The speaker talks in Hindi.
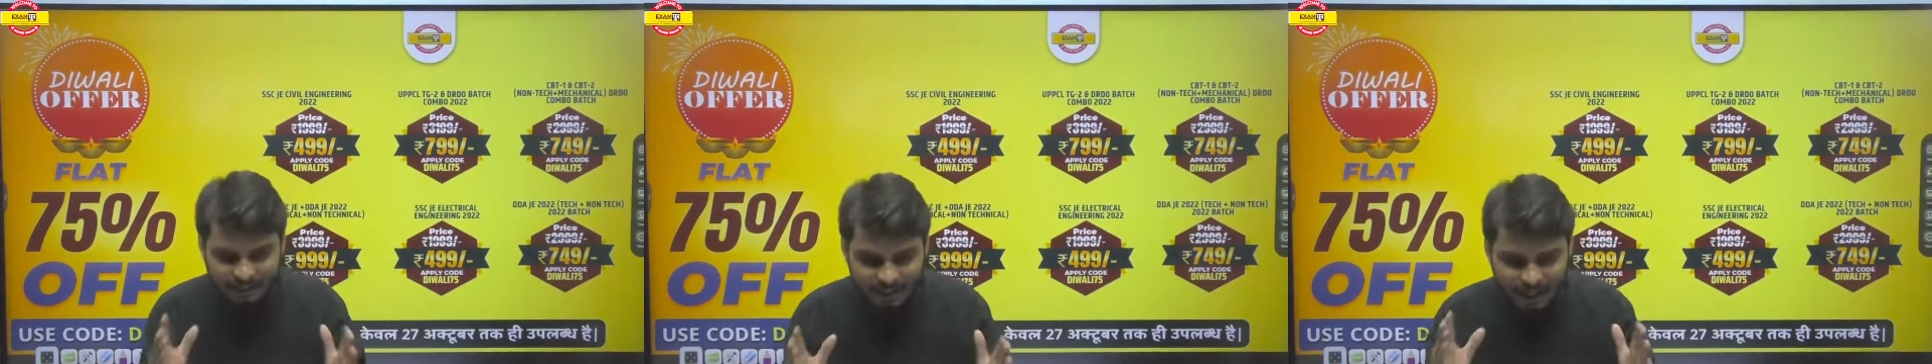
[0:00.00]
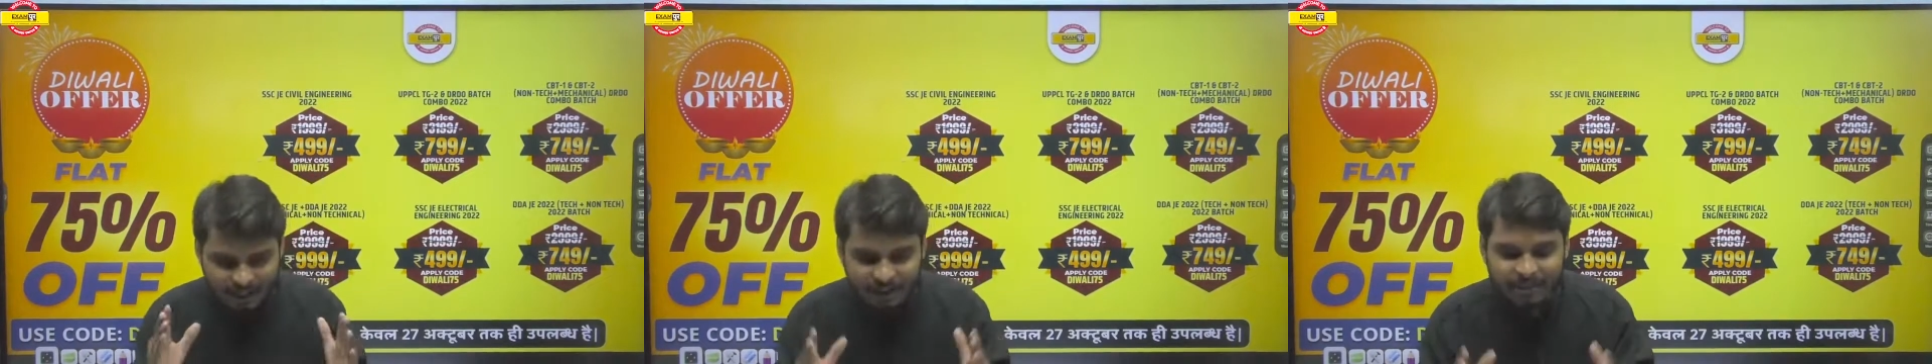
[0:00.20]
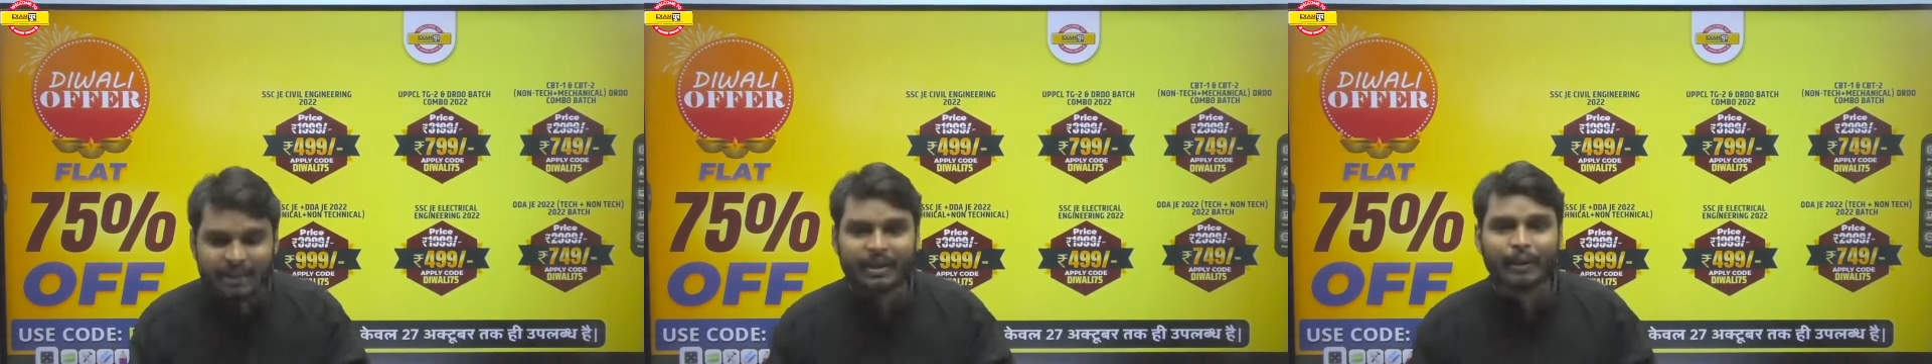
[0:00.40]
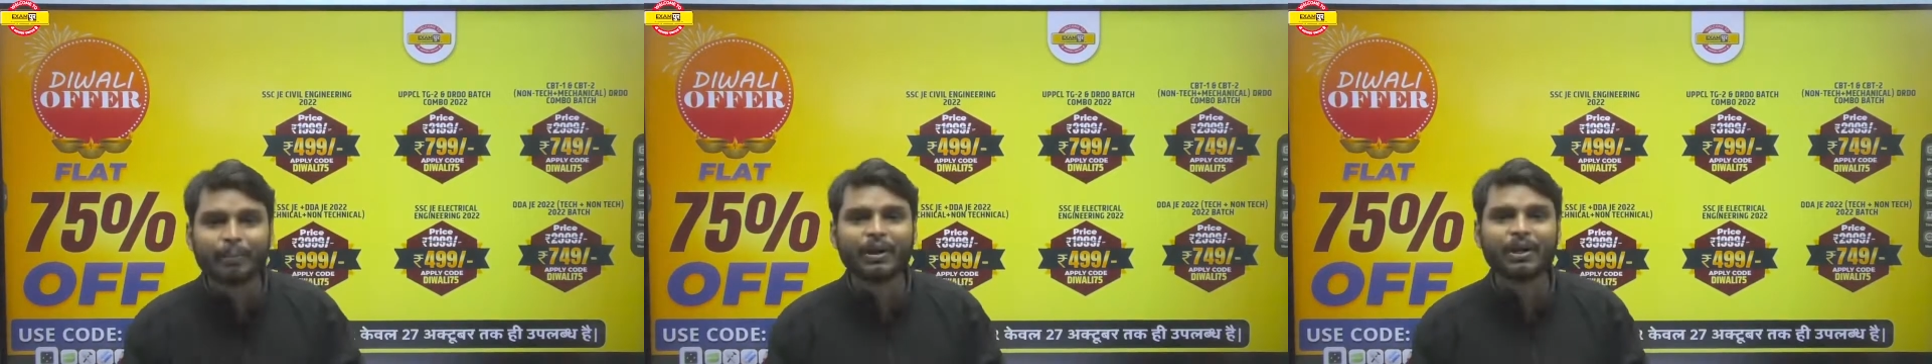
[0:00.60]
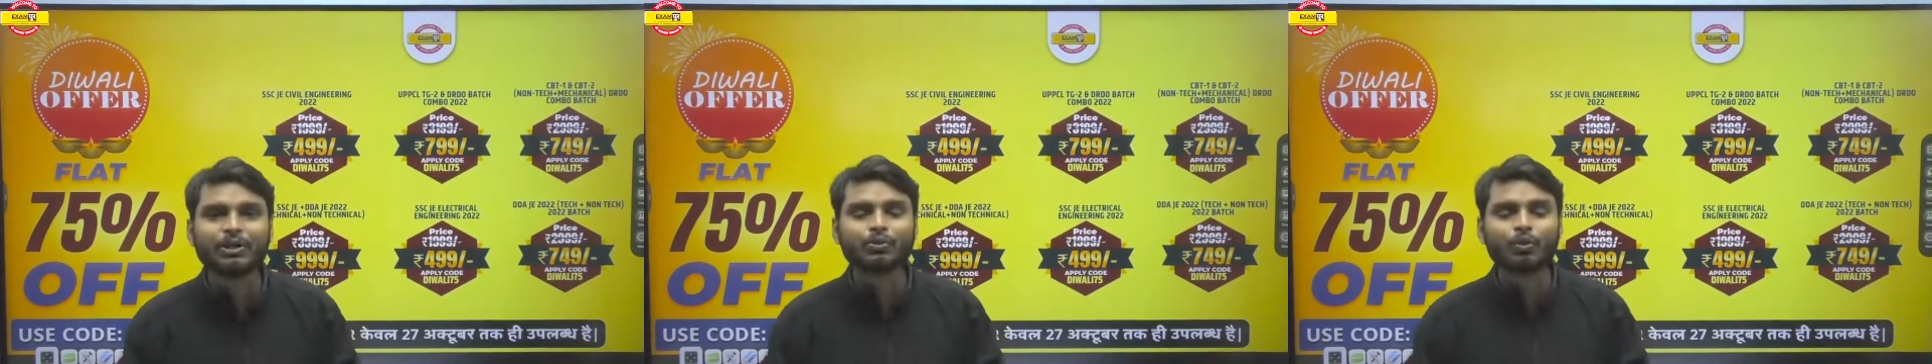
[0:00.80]
जल्दी जाइए
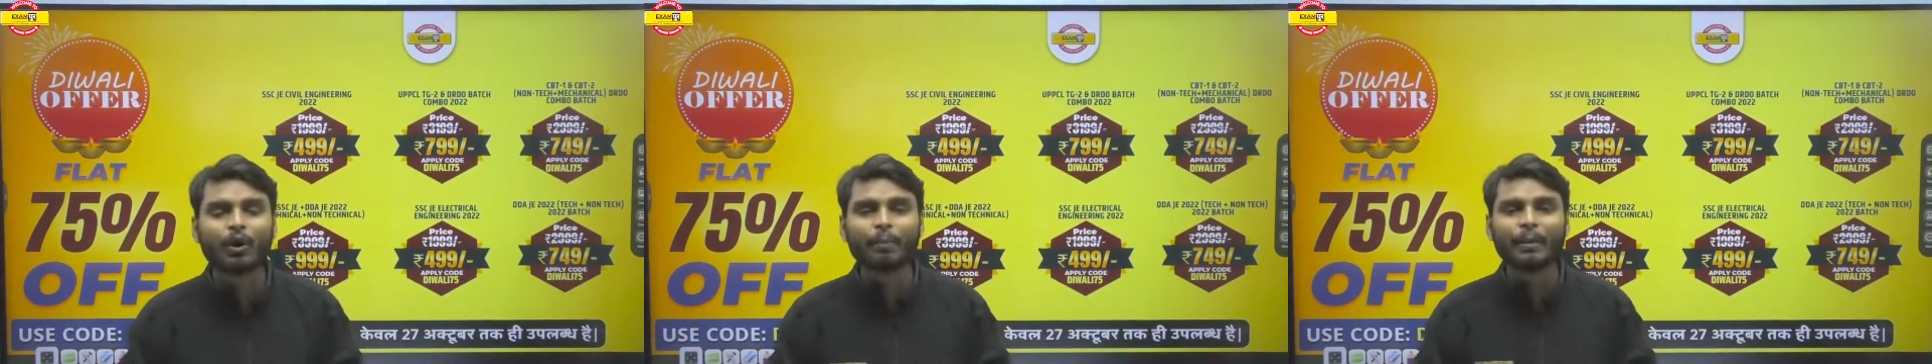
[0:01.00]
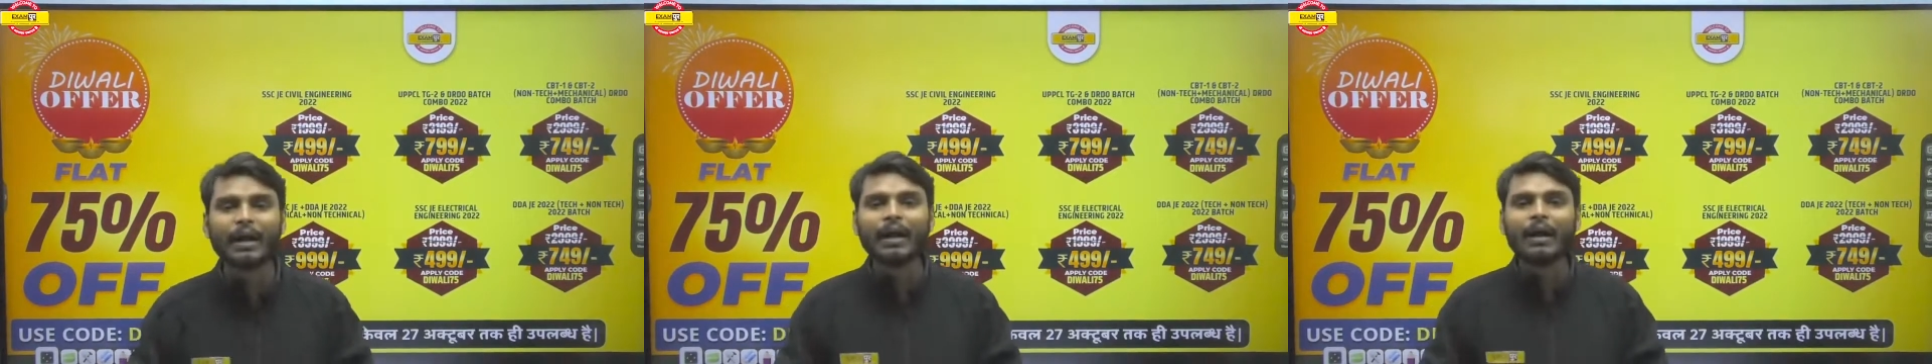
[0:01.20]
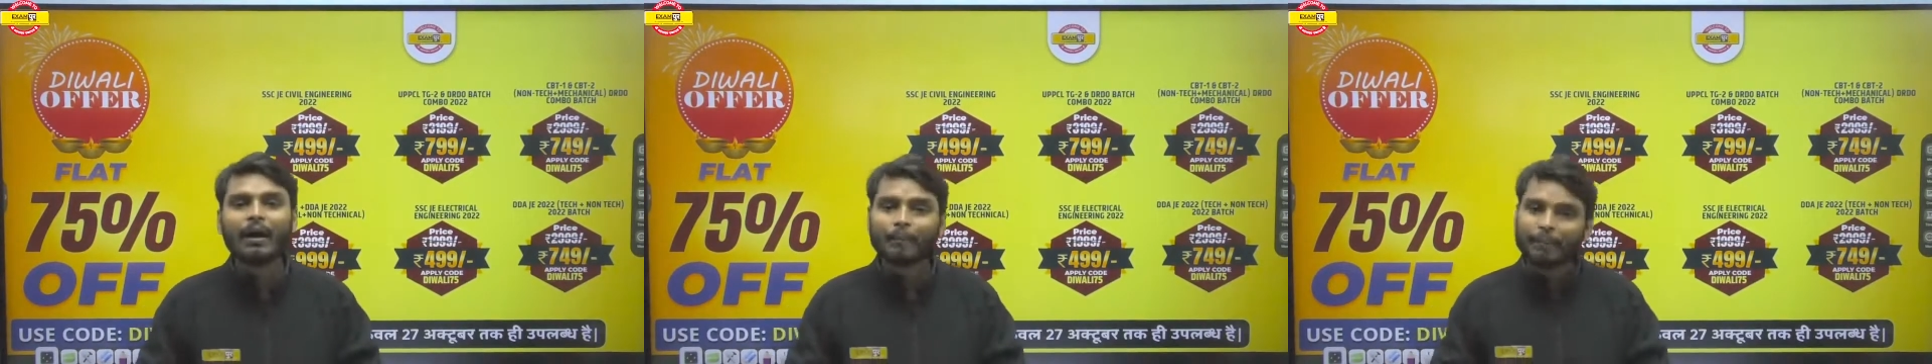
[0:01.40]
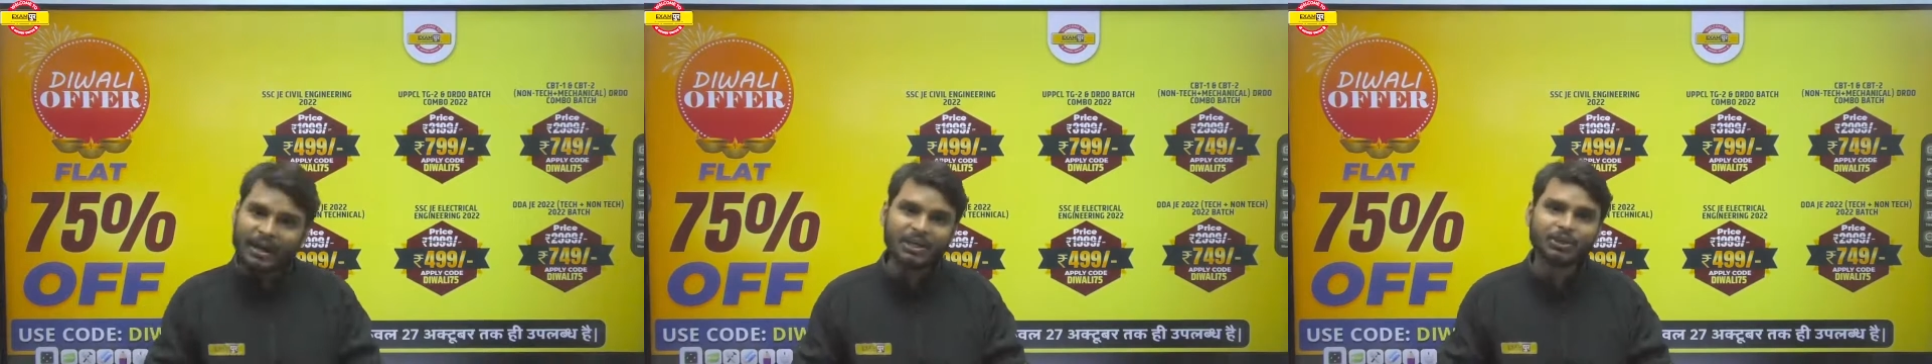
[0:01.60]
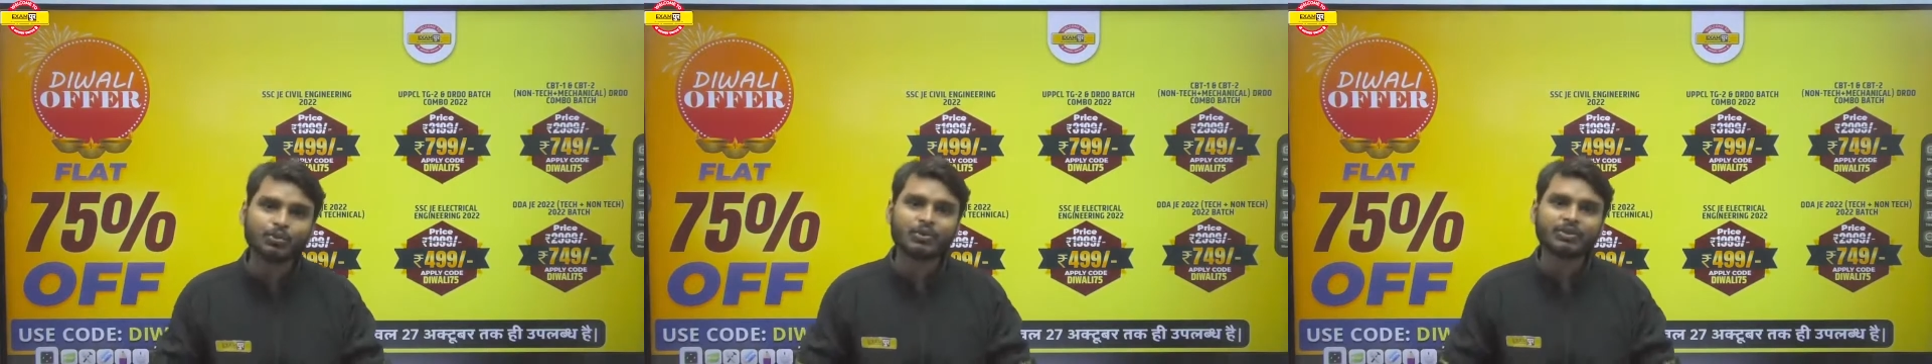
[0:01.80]
प्ले स्टोर पे
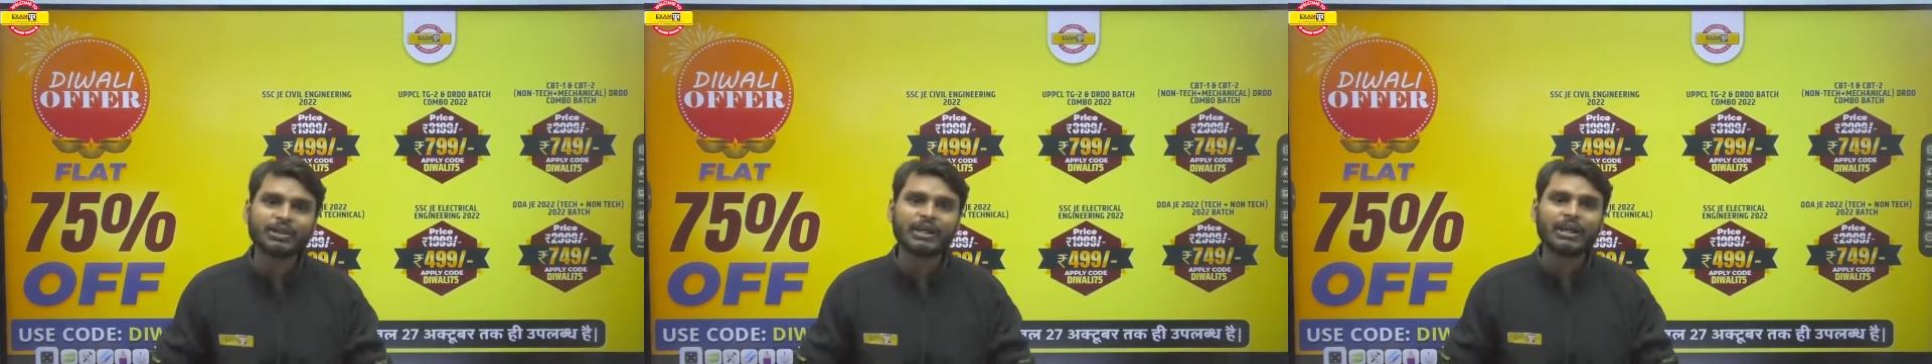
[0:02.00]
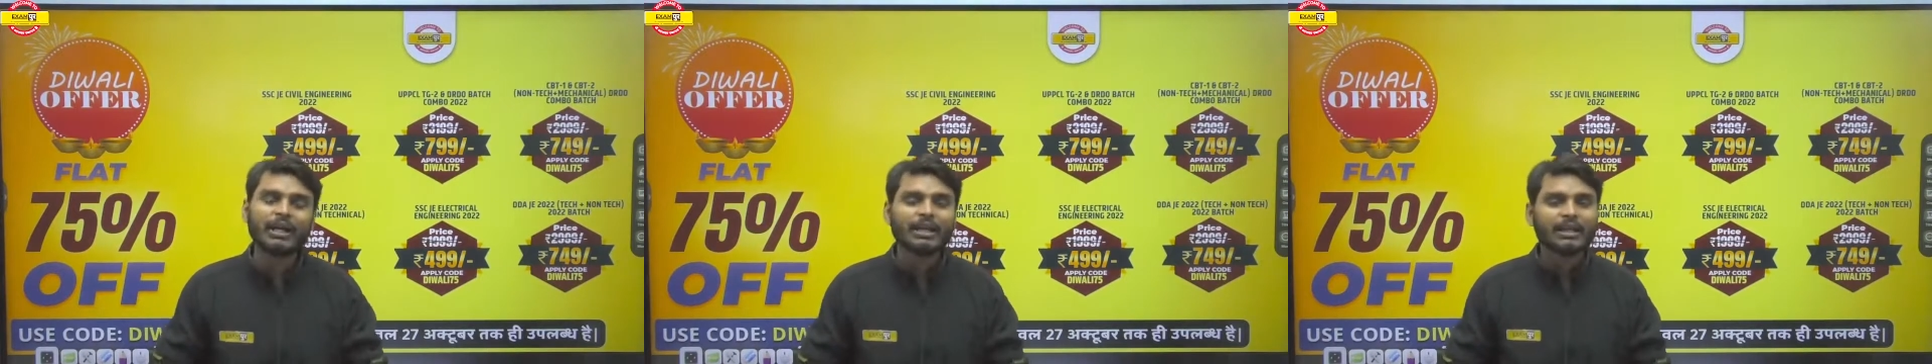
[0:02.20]
प्ले स्टोर से